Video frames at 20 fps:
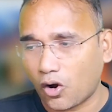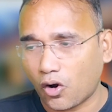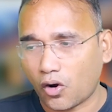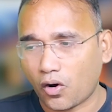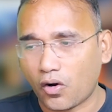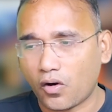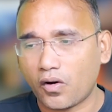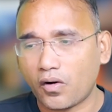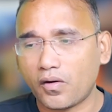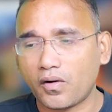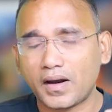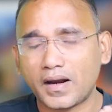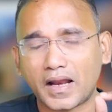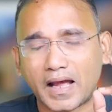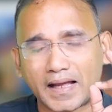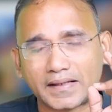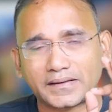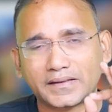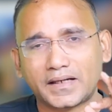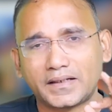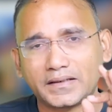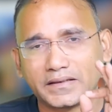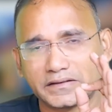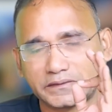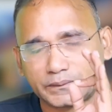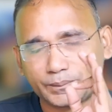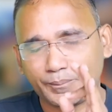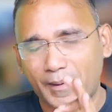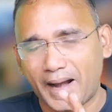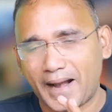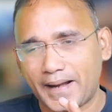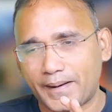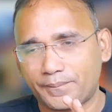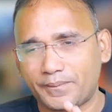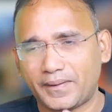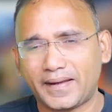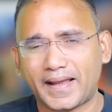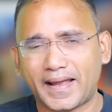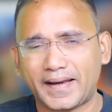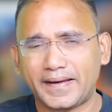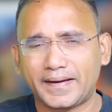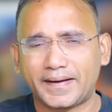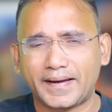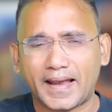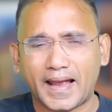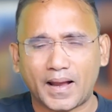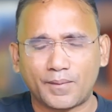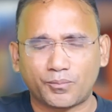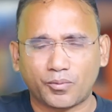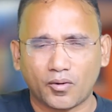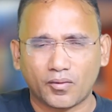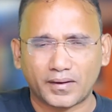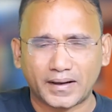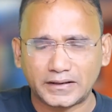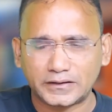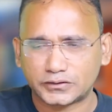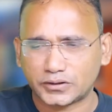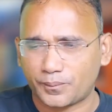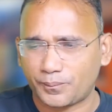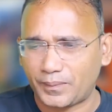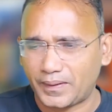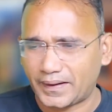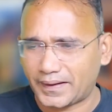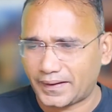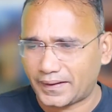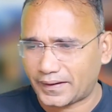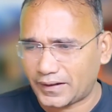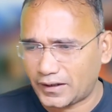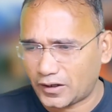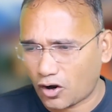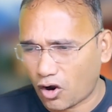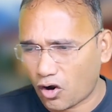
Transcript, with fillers: ऑल अदर स्पेंड पे यानी कि आप ऑनलाइन शॉपिंग कर रहे हैं